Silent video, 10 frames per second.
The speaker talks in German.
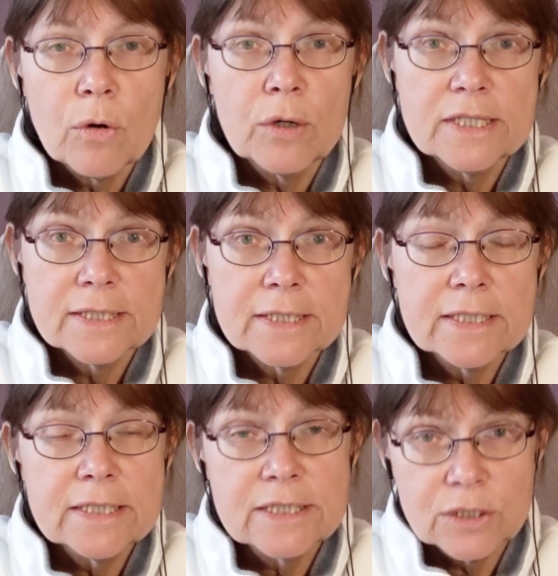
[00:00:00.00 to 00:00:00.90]

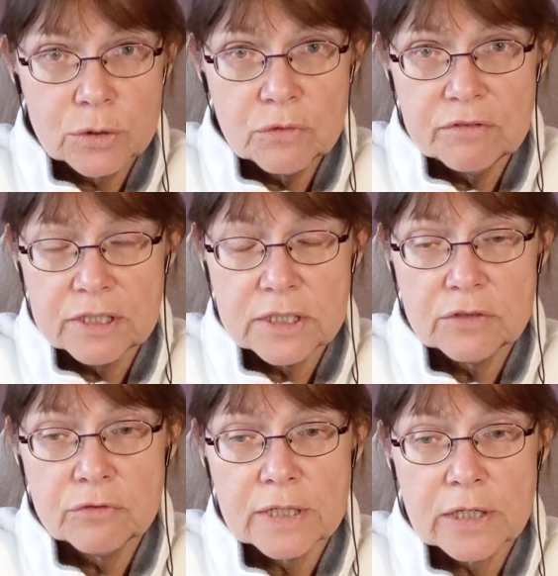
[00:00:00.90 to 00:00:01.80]
Cholesterin ist so
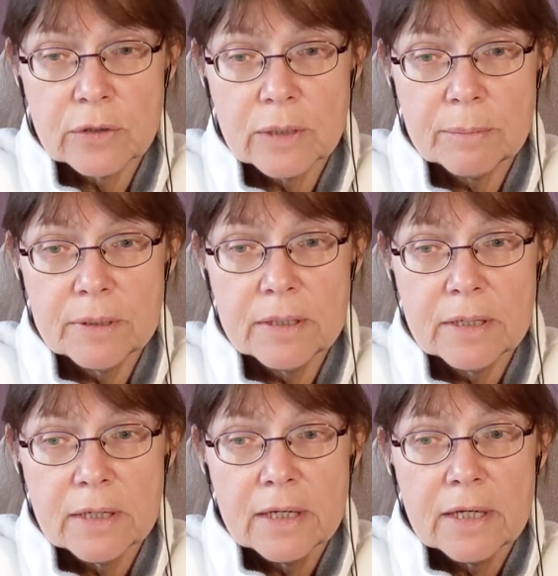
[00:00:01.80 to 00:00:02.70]
wichtig für den Körper,
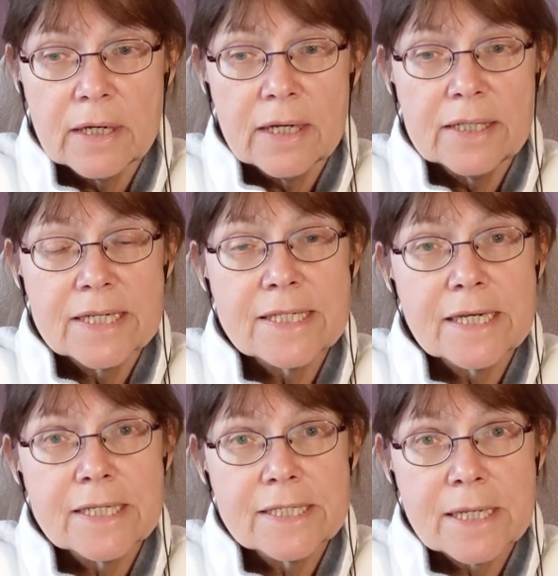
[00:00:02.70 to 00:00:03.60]
dass
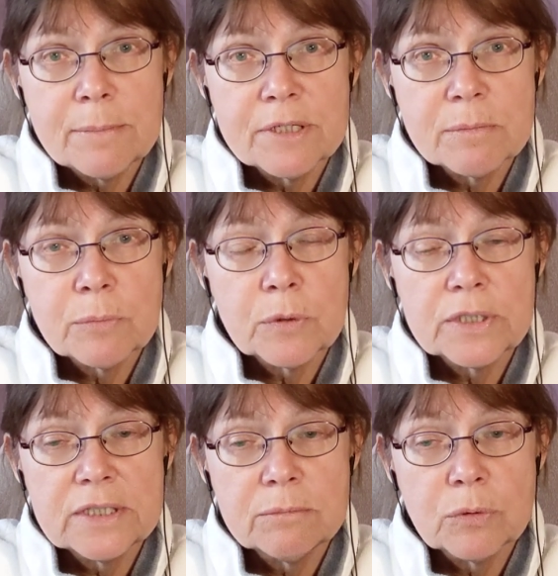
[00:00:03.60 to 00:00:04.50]
er es selbst
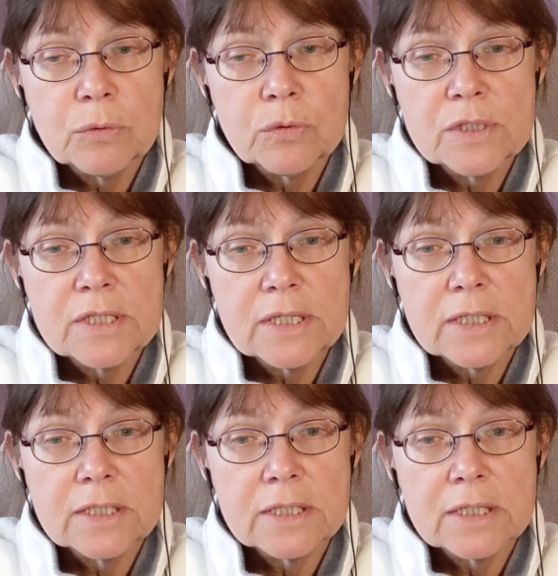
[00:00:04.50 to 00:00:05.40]

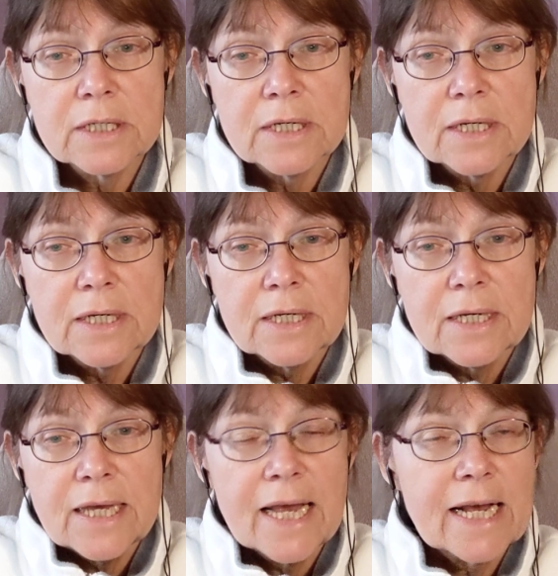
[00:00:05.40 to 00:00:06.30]
produziert.
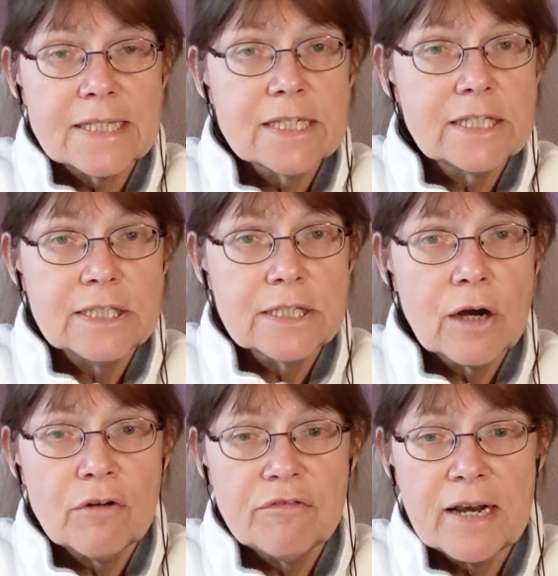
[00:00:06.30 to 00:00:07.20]
Er kann sich nicht
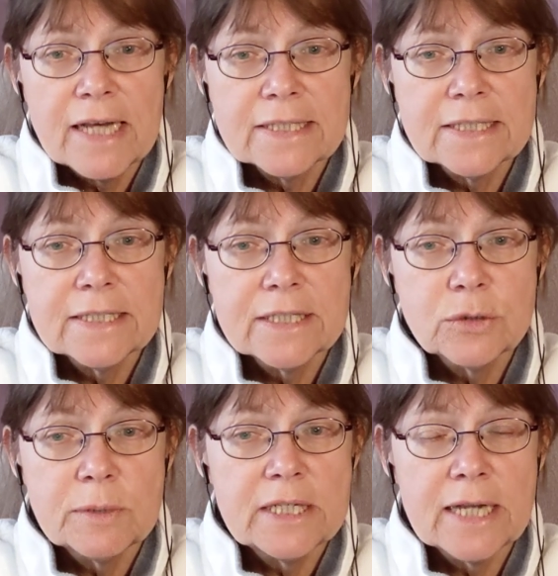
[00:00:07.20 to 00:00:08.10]
darauf verlassen,
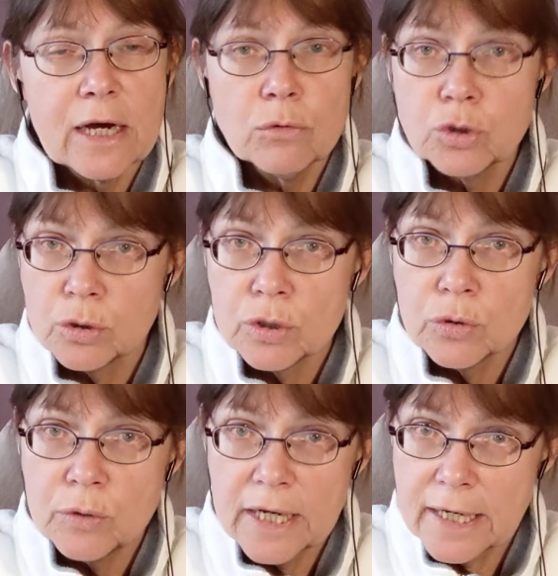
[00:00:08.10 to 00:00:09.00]
dass über die Nahrung schon
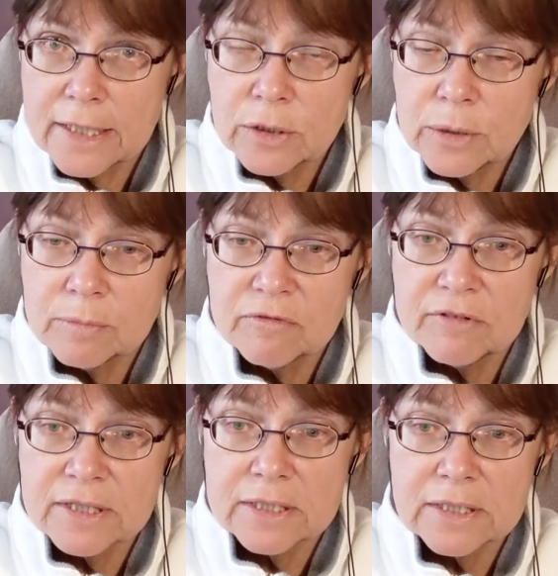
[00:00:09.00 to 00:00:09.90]
genug hereinkommen
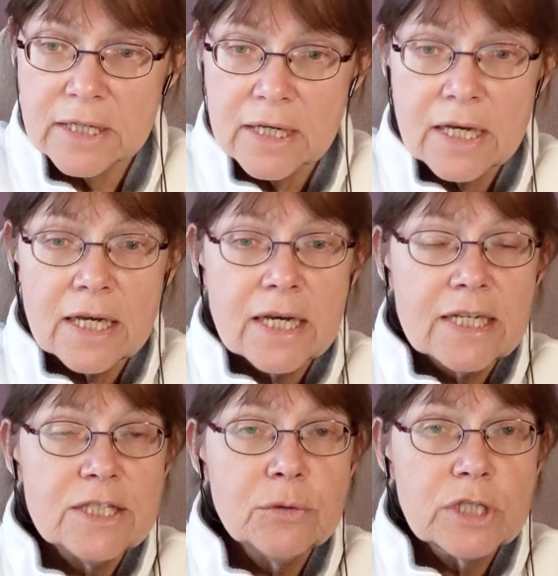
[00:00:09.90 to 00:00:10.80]
wird.
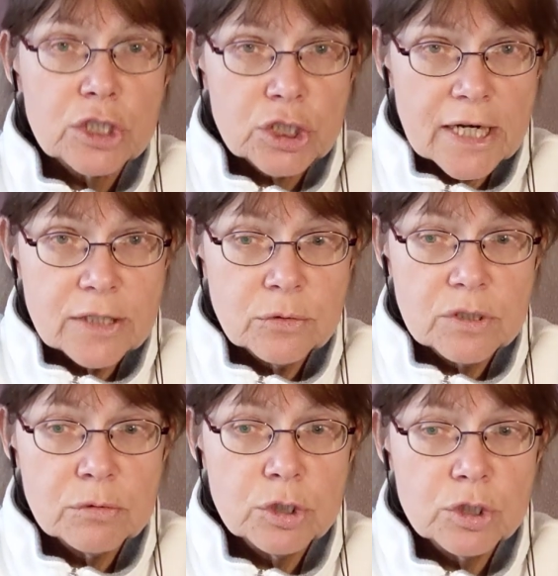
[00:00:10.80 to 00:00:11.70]
Die
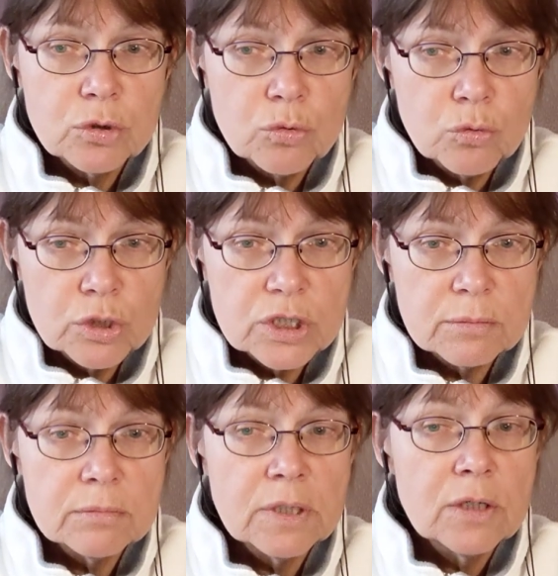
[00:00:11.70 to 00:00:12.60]
Unterscheidung zwischen
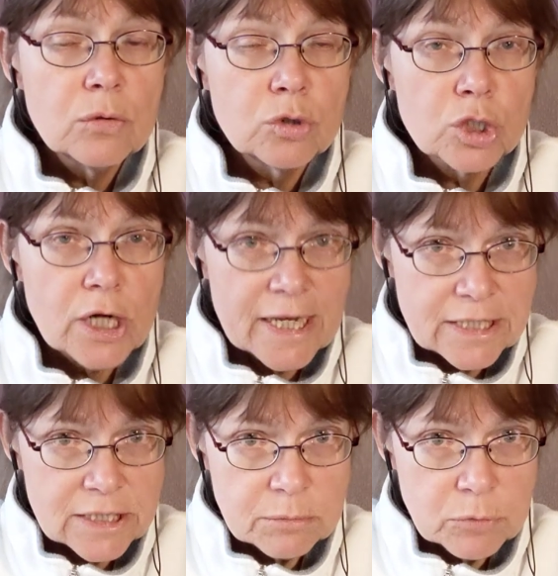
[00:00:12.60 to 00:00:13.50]
gutem und
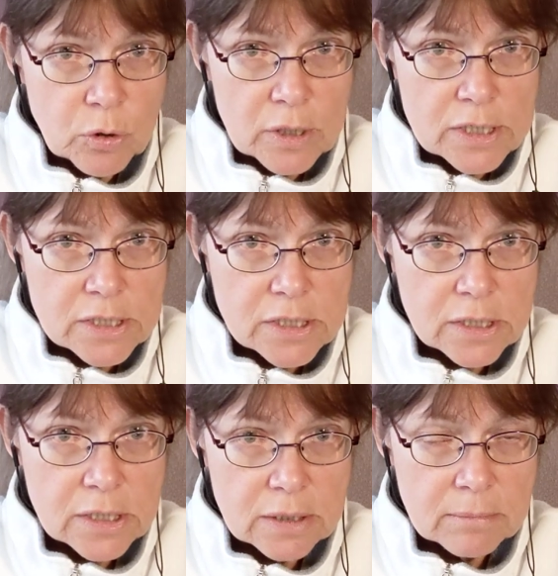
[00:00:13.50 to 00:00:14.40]
schlechtem
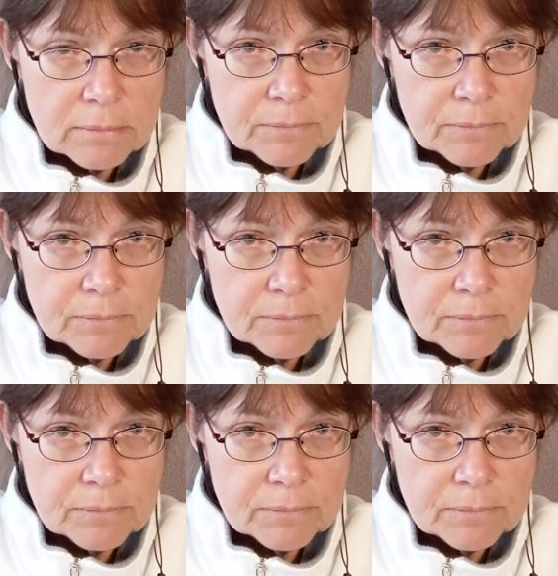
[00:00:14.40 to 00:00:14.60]
Cholesterin,